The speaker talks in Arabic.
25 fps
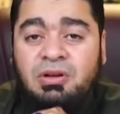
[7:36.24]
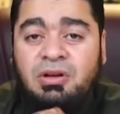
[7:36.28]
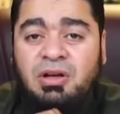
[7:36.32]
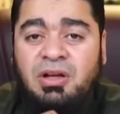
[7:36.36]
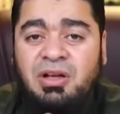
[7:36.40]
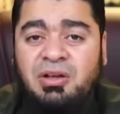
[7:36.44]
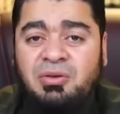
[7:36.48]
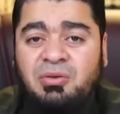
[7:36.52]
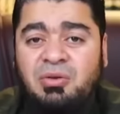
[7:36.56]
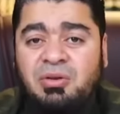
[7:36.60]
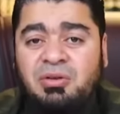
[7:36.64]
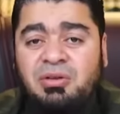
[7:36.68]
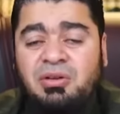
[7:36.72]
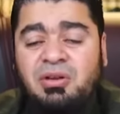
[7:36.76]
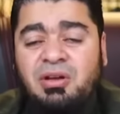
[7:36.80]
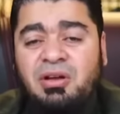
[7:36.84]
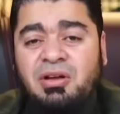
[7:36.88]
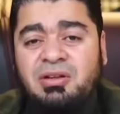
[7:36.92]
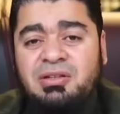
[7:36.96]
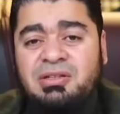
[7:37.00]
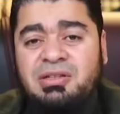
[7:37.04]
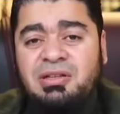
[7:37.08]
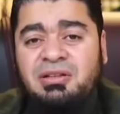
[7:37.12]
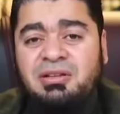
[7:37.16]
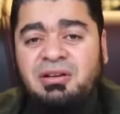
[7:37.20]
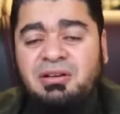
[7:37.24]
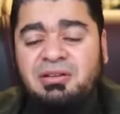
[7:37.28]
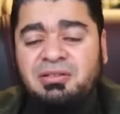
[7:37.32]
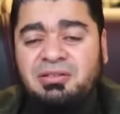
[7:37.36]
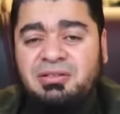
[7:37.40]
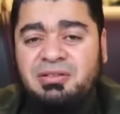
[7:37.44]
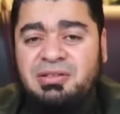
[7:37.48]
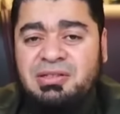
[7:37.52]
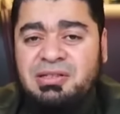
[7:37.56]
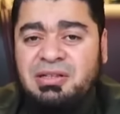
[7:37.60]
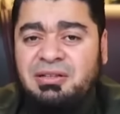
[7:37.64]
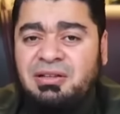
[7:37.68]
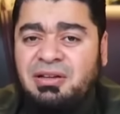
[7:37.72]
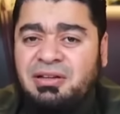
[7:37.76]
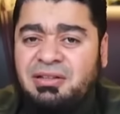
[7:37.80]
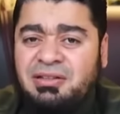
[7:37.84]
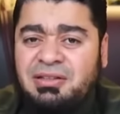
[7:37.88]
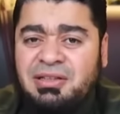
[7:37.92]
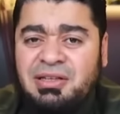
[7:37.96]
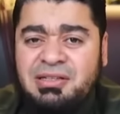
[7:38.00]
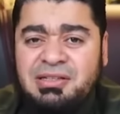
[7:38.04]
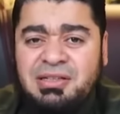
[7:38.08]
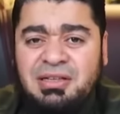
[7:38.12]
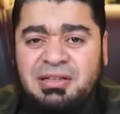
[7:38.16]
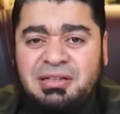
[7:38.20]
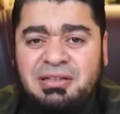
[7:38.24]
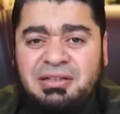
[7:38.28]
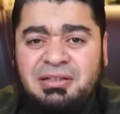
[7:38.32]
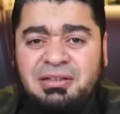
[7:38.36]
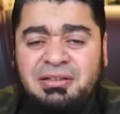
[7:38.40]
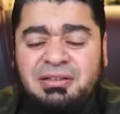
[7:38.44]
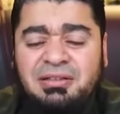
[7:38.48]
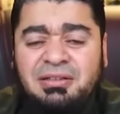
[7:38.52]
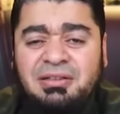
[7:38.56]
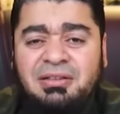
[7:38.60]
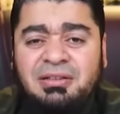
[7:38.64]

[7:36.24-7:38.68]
أي أيوة والله صدقت صدقت يا سيدي